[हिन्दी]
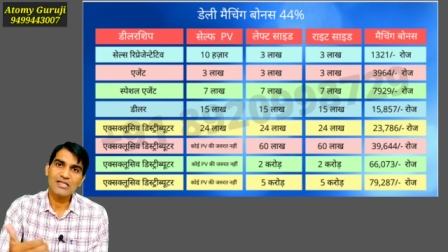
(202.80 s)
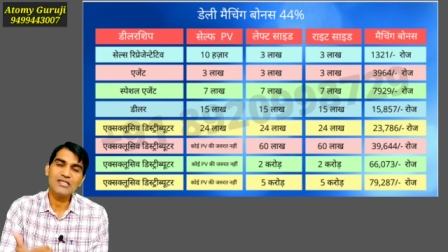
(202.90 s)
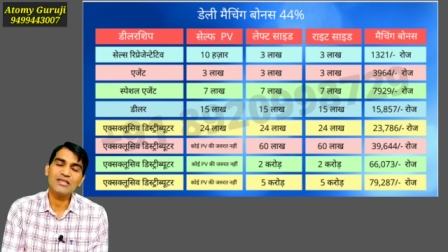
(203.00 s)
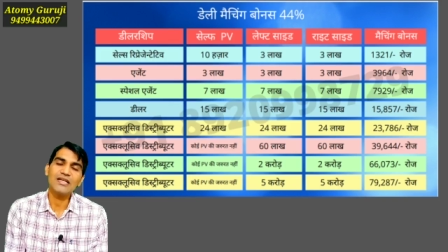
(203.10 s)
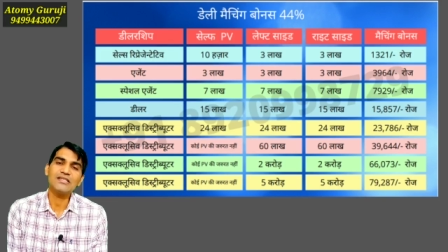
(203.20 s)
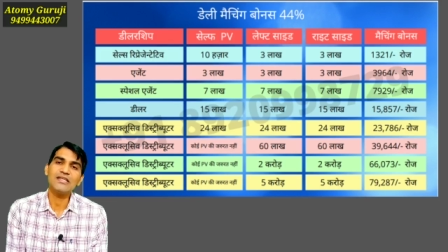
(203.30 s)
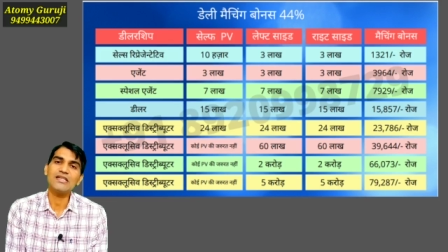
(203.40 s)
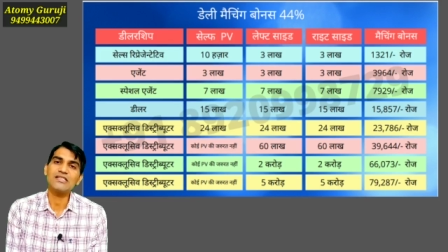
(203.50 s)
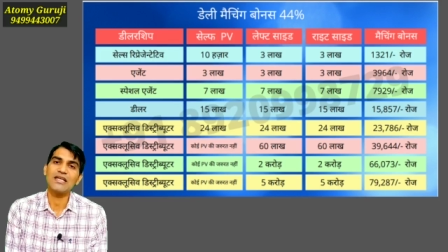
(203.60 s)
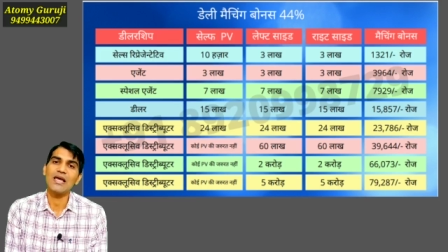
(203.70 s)
इसी तरह से
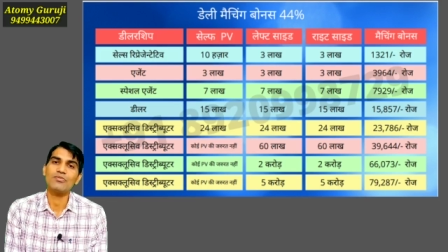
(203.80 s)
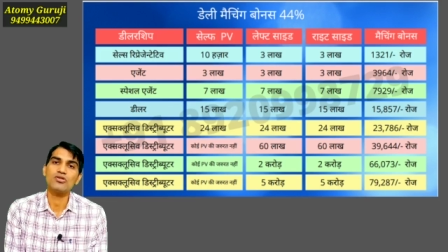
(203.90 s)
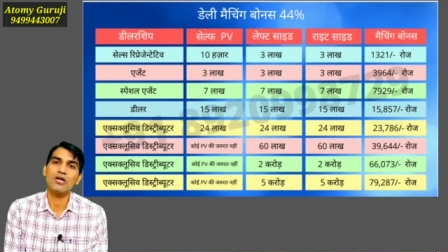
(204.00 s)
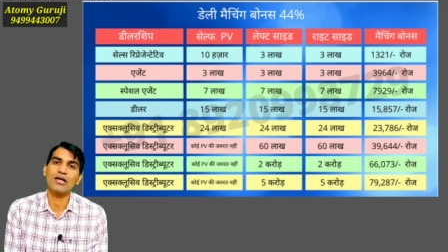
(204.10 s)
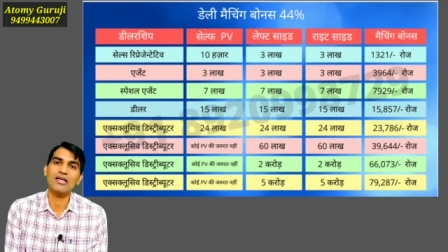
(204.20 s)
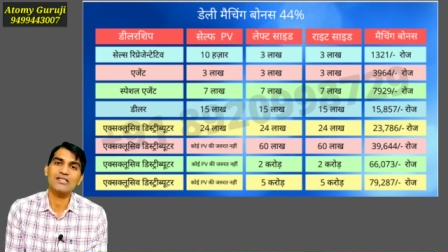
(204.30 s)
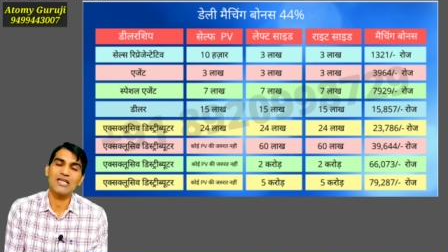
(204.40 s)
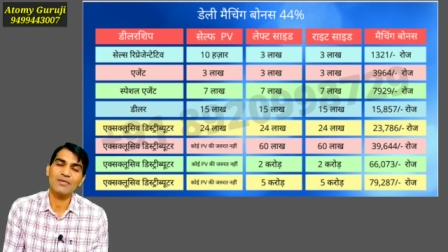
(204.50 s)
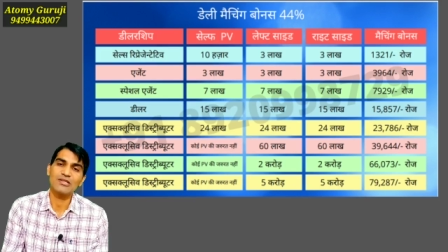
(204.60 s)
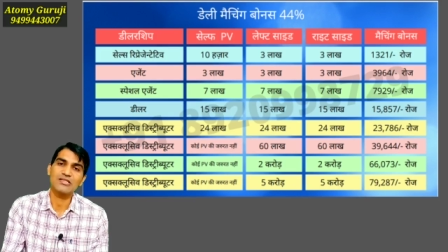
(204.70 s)
ये स्लैब जो अगला
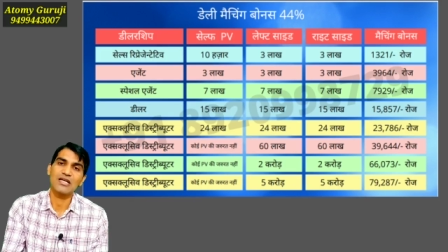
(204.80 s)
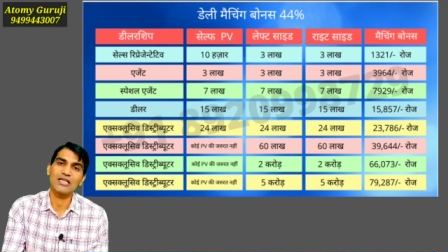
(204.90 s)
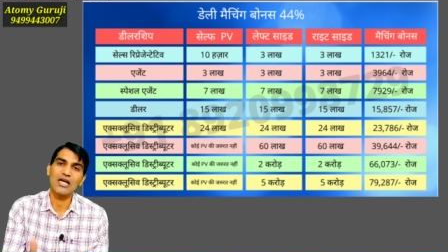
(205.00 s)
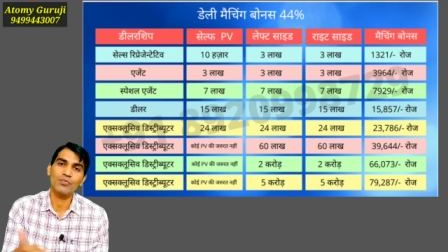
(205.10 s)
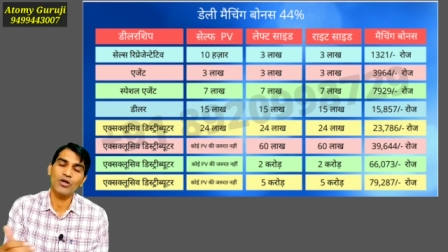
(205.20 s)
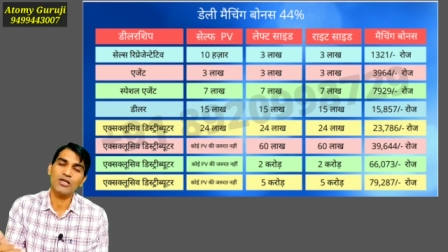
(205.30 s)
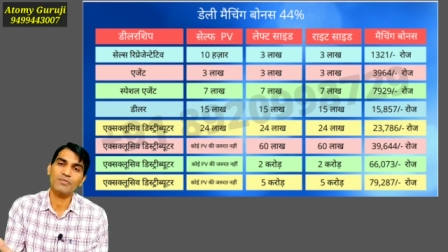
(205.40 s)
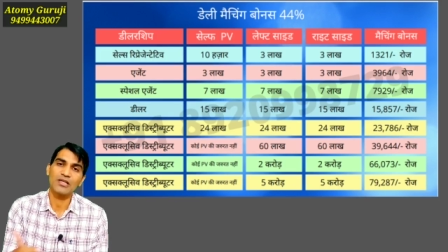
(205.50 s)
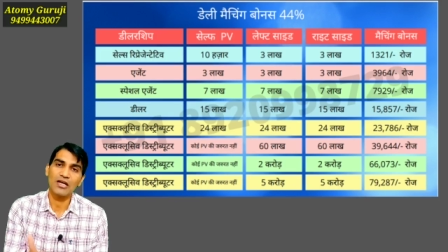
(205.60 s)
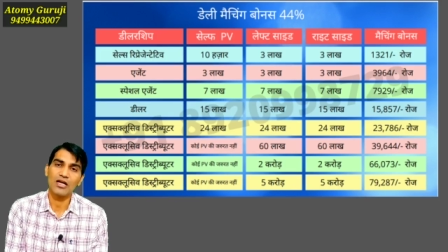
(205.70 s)
स्लैब है सात लाख पॉइंट
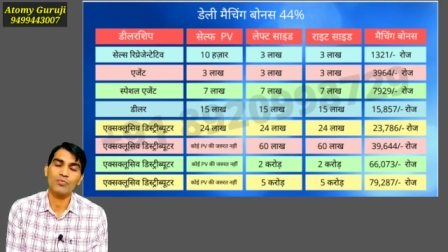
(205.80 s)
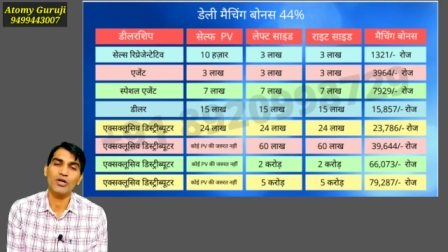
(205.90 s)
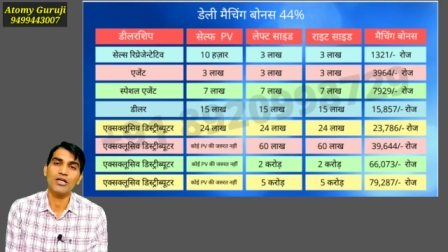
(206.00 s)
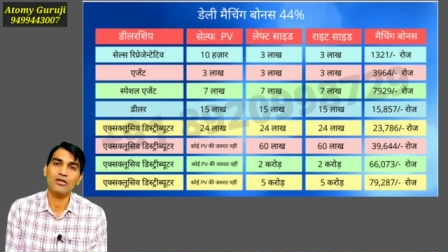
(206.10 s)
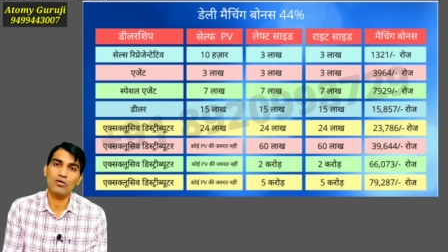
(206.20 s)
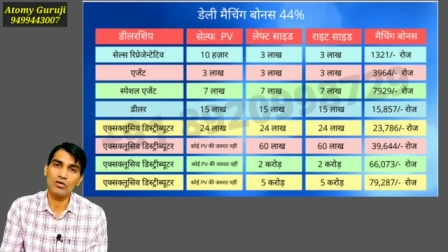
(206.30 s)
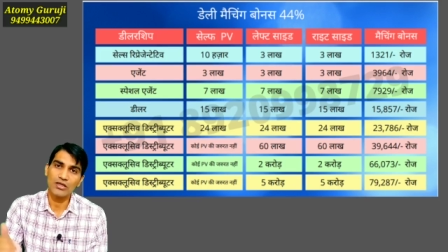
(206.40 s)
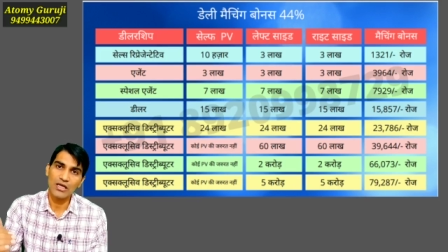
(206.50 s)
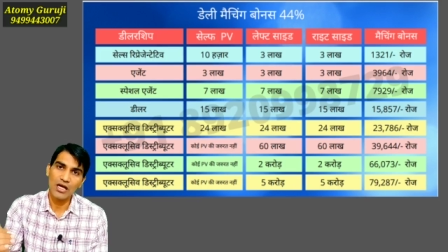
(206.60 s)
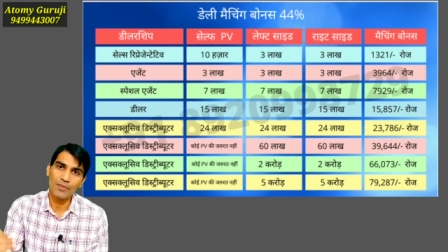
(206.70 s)
पंद्रह लाख पॉइंट
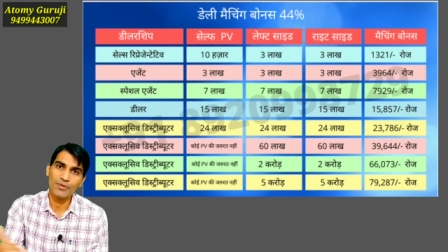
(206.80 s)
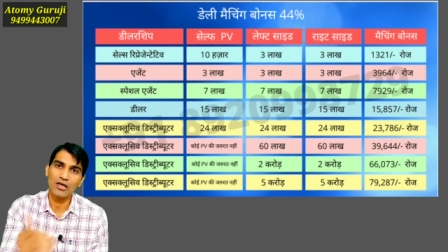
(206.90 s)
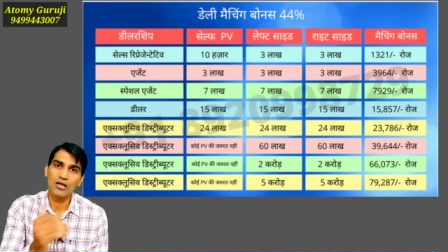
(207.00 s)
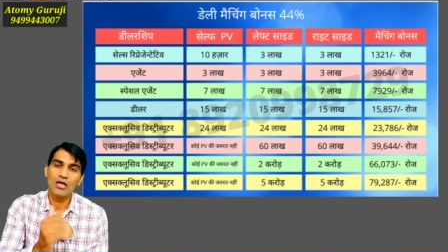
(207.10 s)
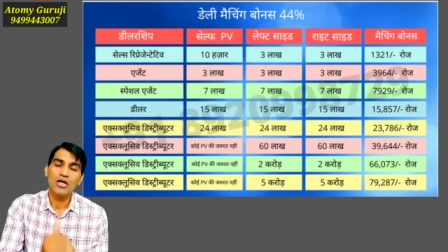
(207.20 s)
और ये आपके